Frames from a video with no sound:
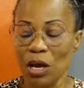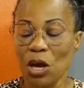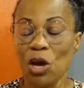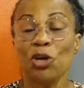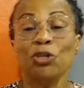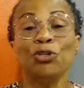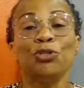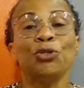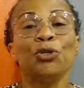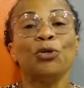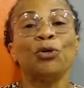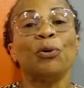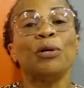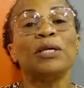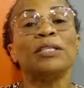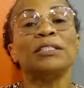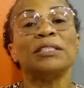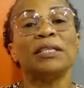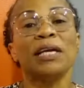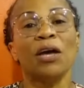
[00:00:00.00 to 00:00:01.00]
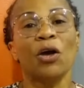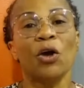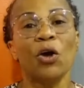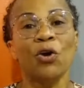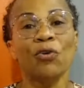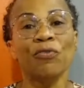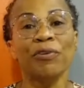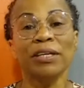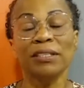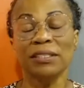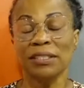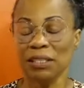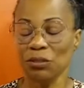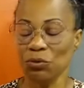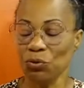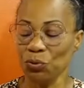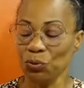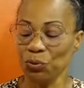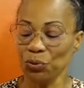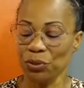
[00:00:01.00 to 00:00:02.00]
2 Corinthiens 1, verset
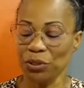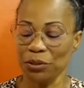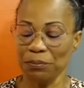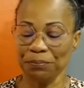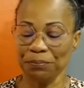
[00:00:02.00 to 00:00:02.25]
12.